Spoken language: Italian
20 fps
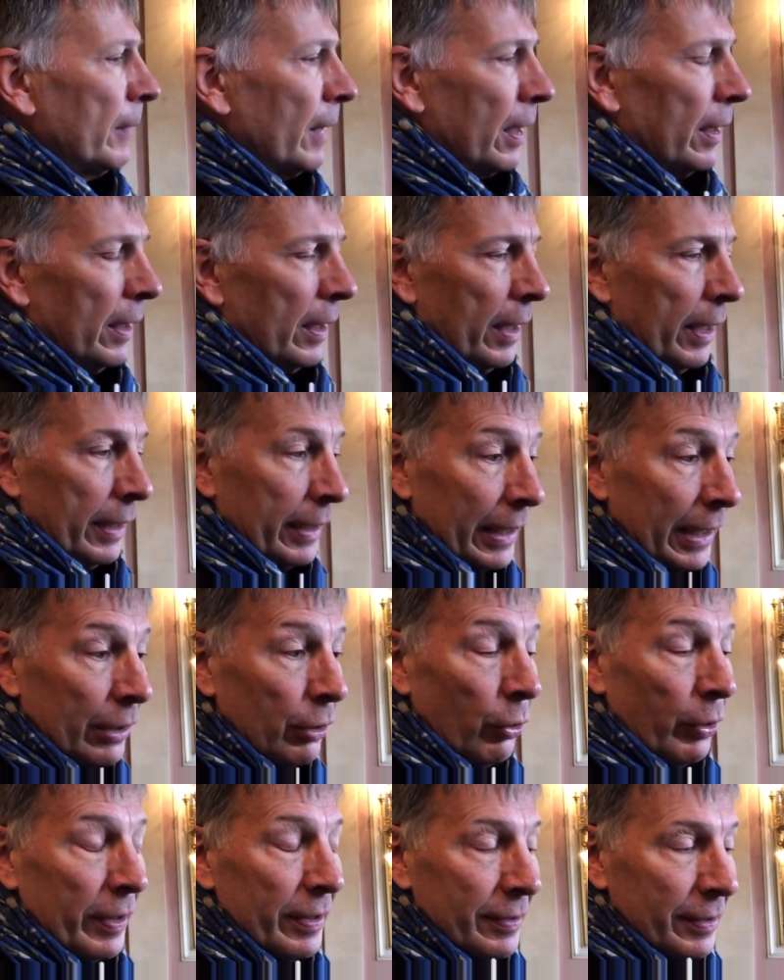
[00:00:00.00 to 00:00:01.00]
eh,
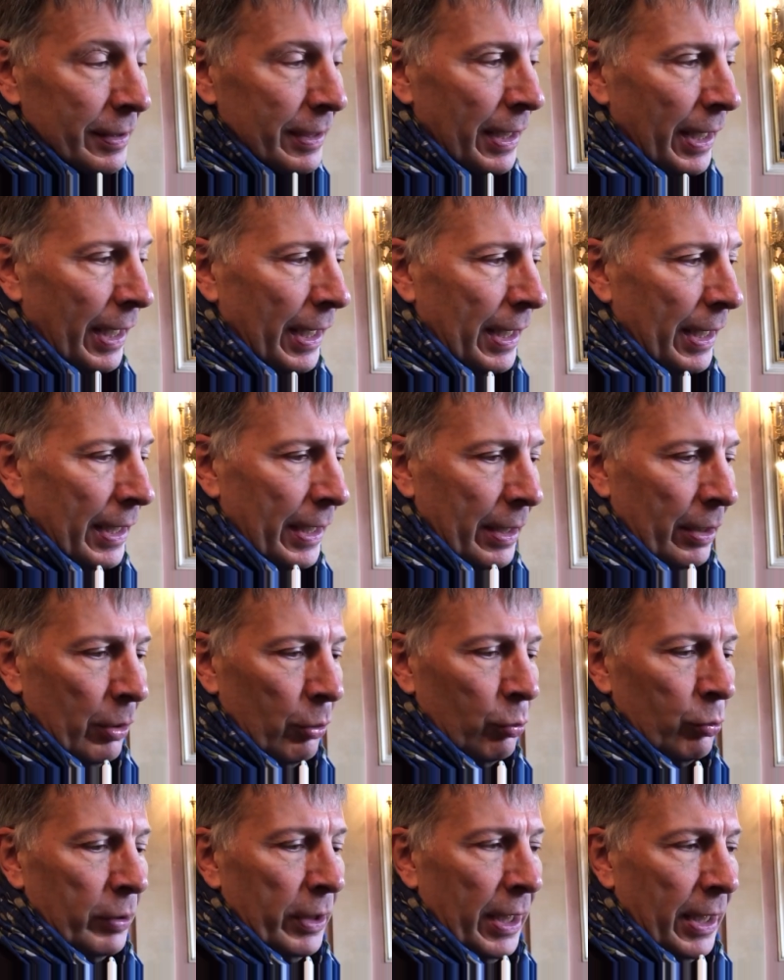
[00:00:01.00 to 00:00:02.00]
credo che sia eh,
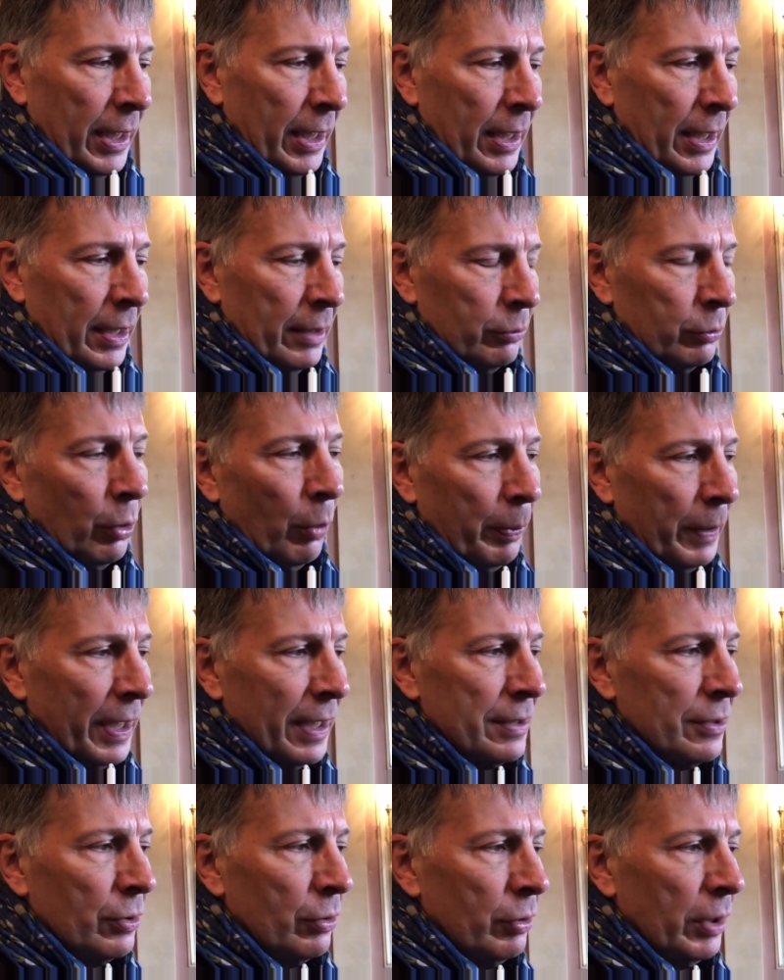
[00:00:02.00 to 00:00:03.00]

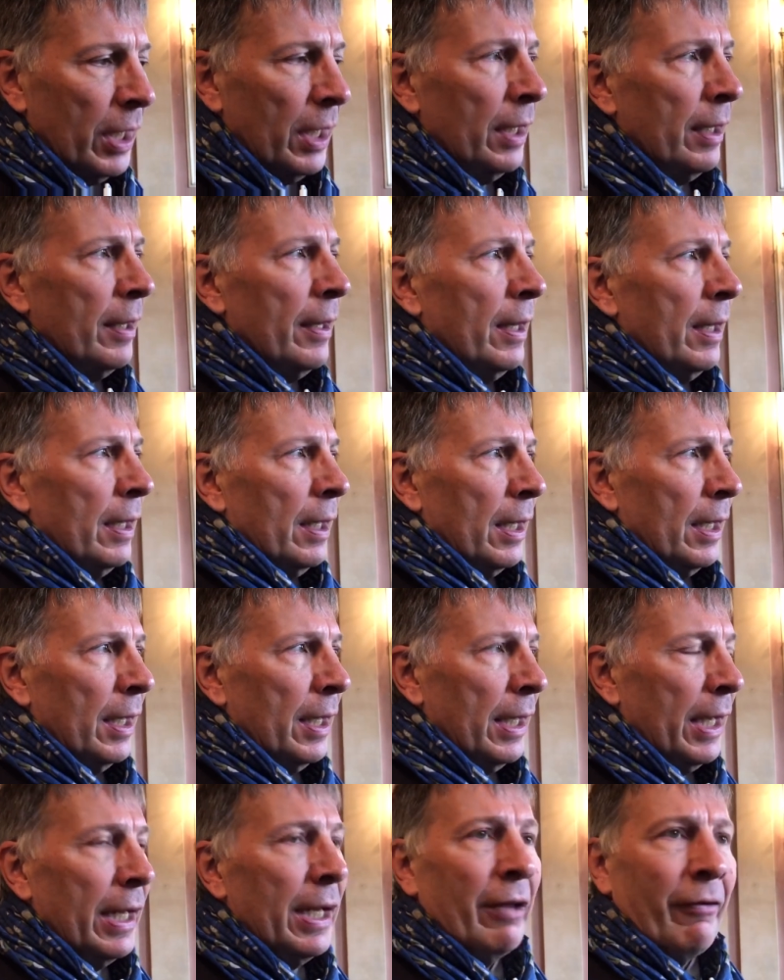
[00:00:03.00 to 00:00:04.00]
un'operazione un
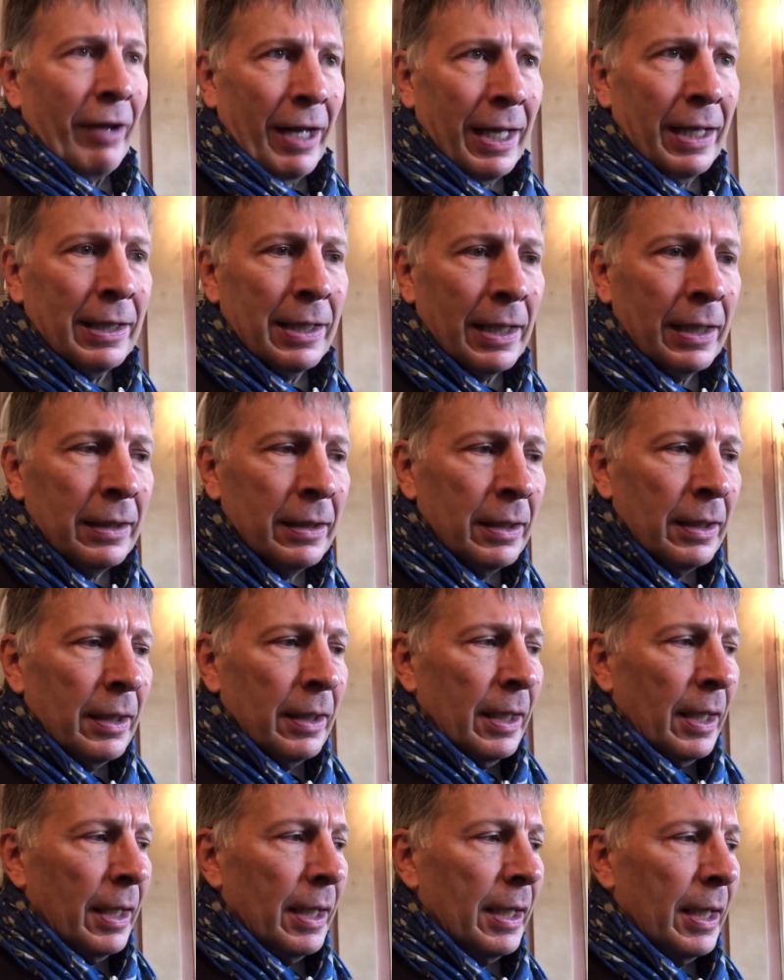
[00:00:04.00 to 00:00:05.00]
eh, elevata
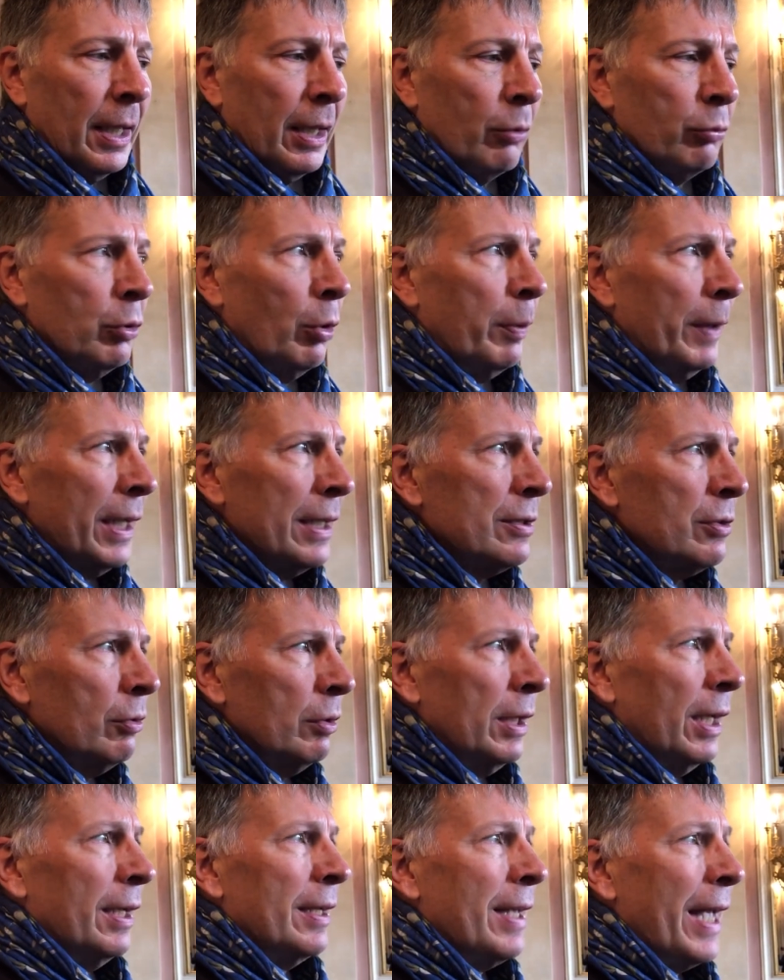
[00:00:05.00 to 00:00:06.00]
eh,
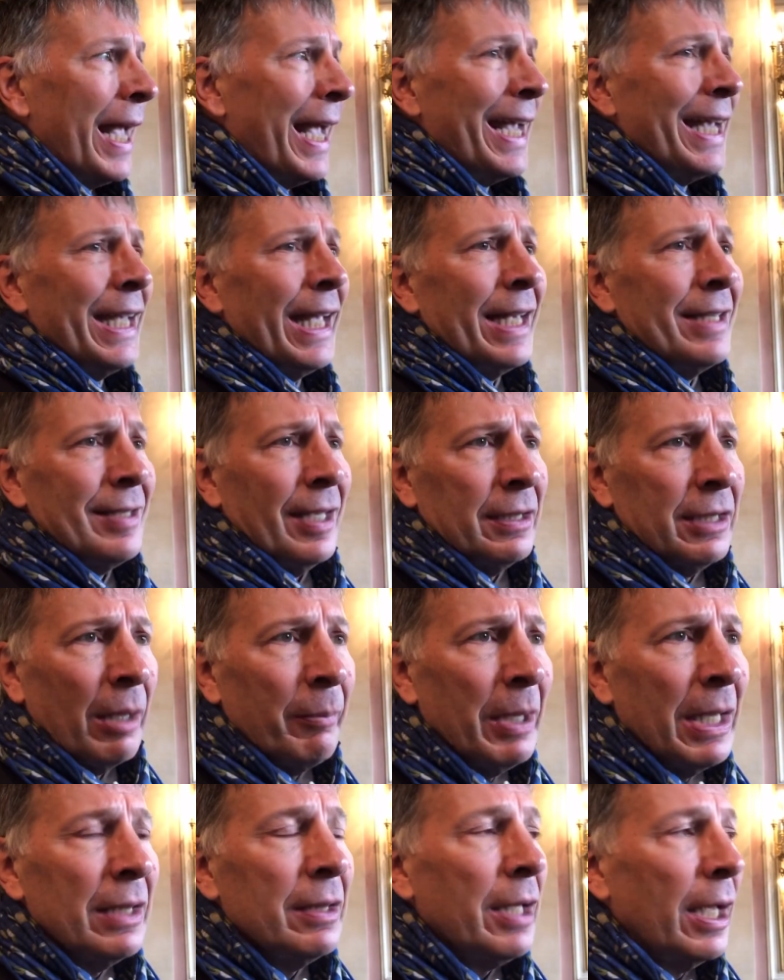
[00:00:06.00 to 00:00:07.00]
un'operazione che è
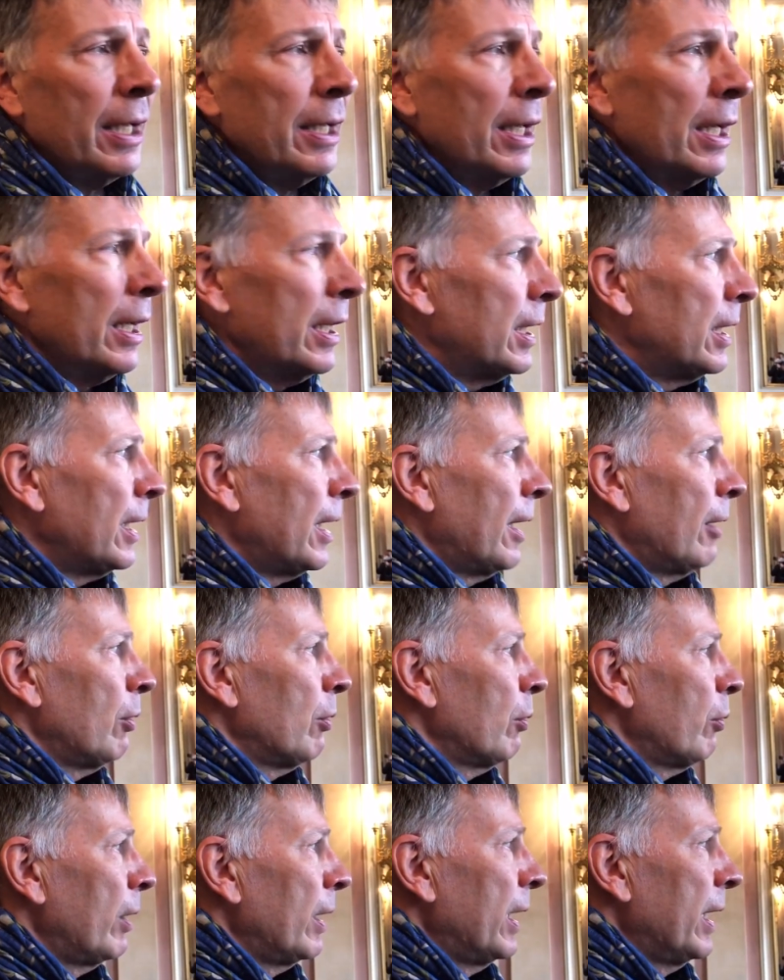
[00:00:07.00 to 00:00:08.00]
esattamente in linea con
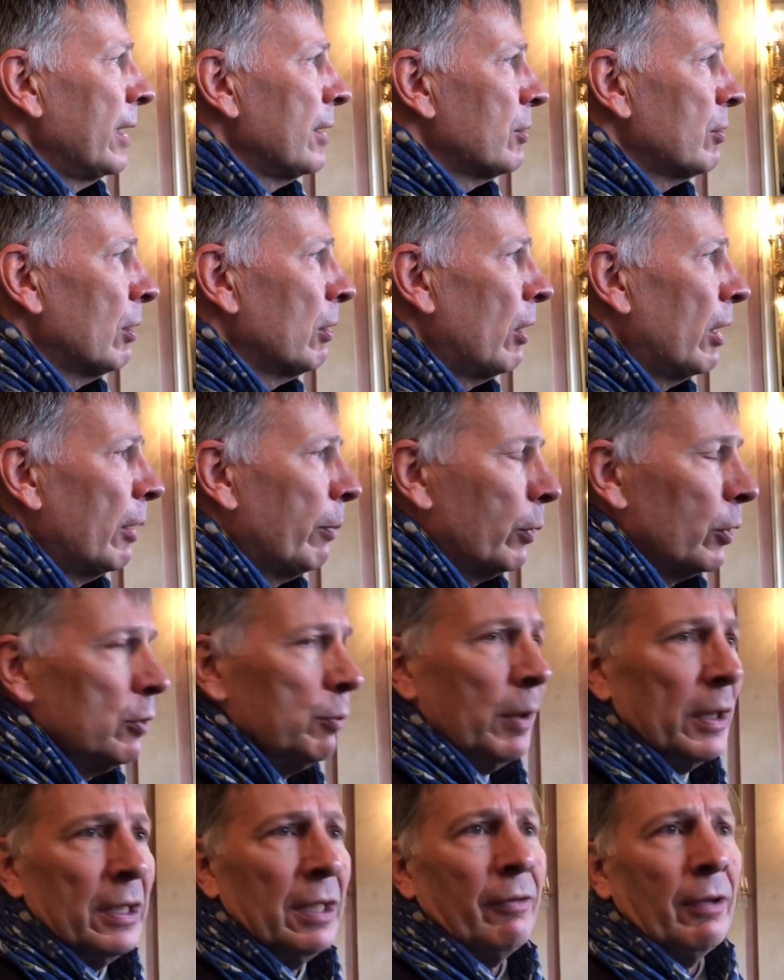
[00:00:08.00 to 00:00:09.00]
quelle che sono le
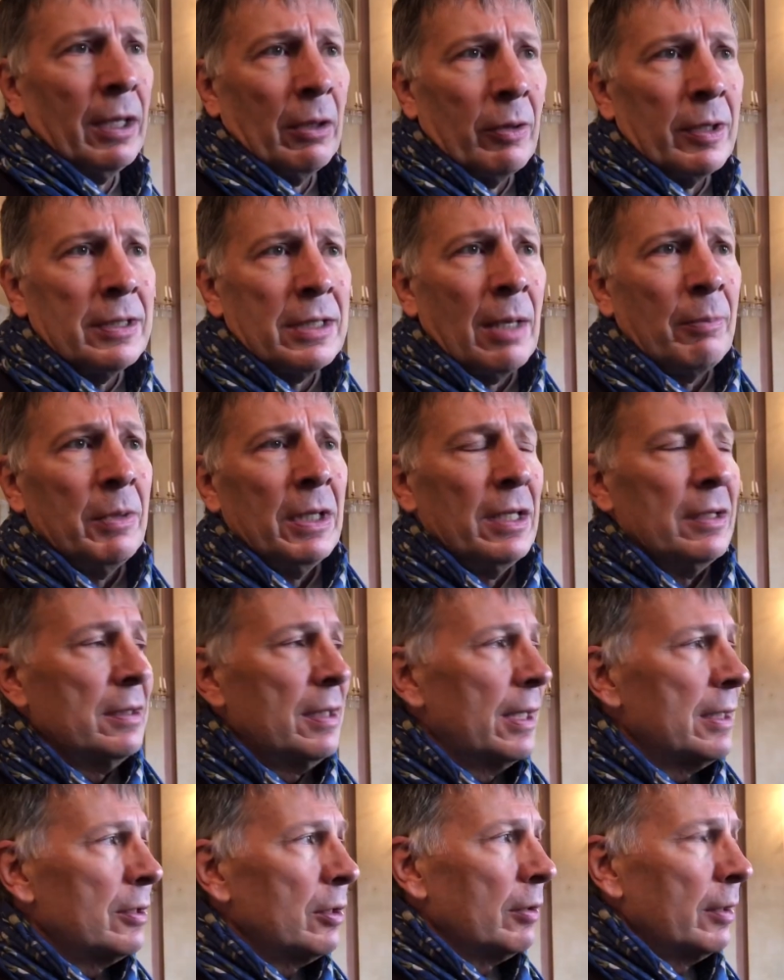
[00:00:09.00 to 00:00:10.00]
prospettive di questa
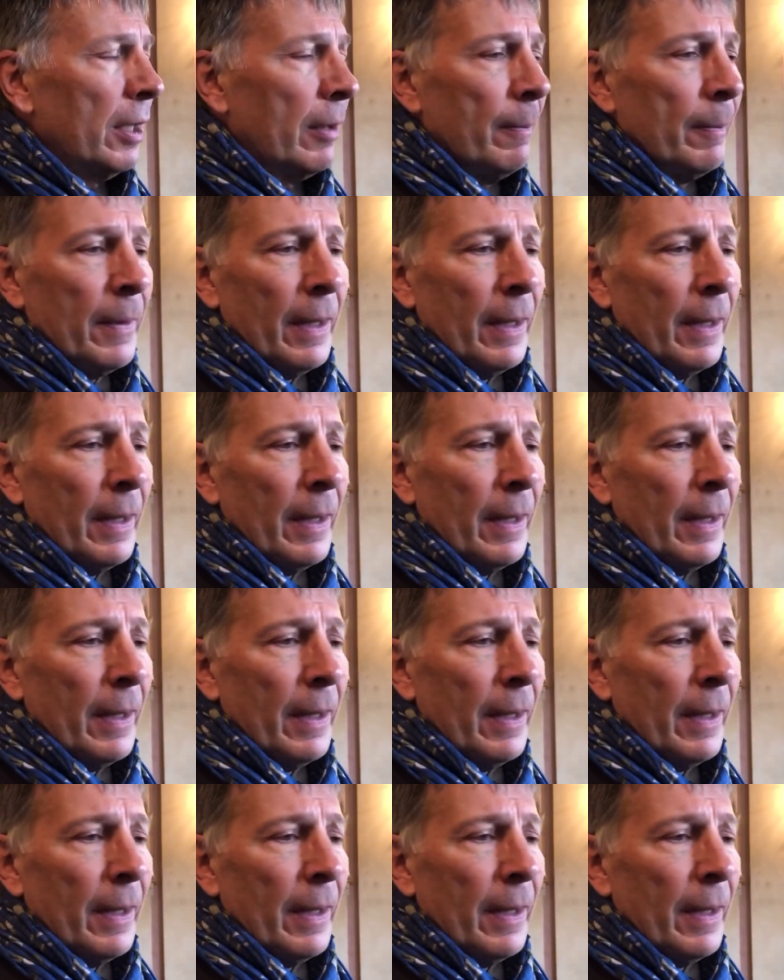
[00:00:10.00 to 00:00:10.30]
amministrazione.